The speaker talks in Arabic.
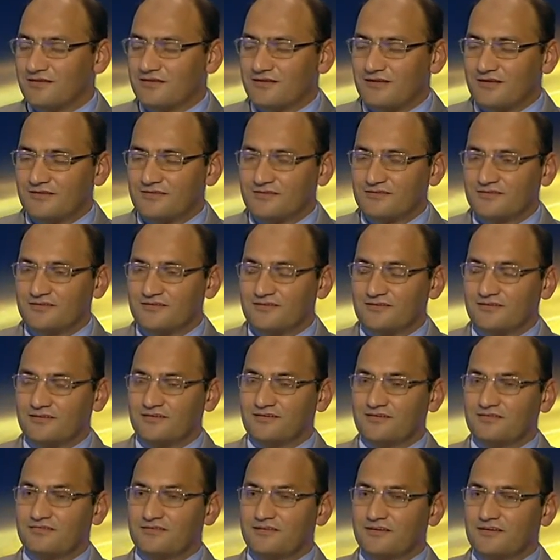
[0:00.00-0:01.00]
يعني
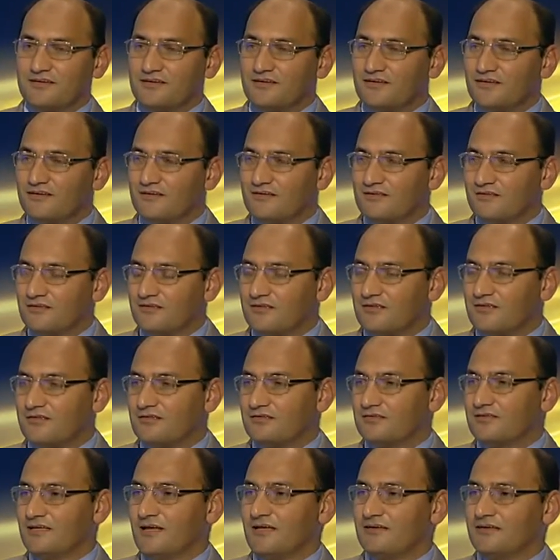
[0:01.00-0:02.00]
الدجاج
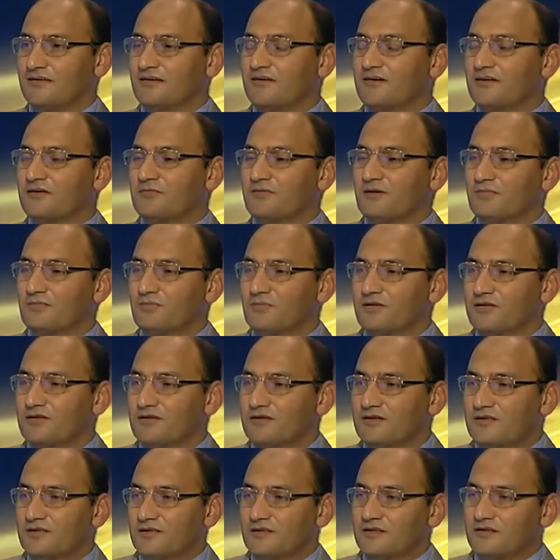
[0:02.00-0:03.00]
يعني هربا من